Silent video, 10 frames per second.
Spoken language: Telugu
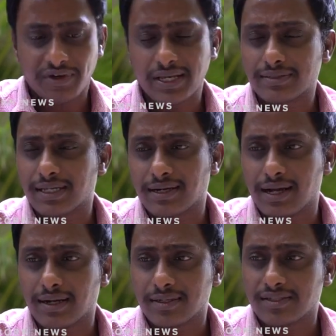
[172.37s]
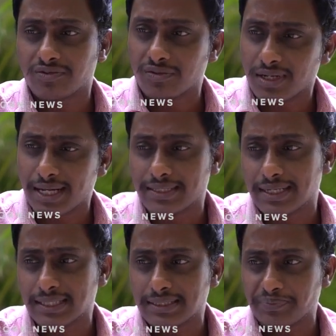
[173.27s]
వైఎస్ఆర్ కాంగ్రెస్ కూడా
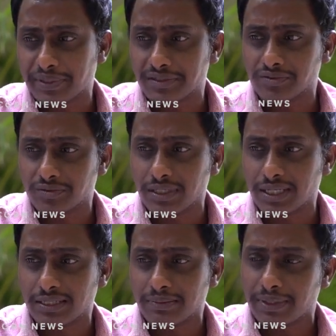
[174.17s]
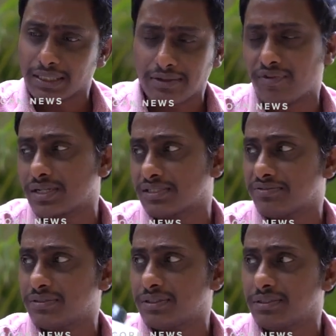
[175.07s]
అదే గతి పడుతుంది అనే మాట
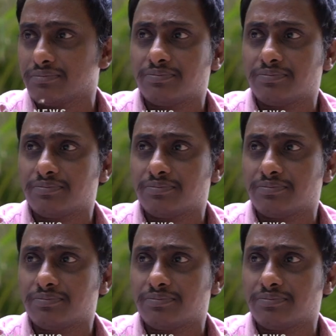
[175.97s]
వాస్తవం అండి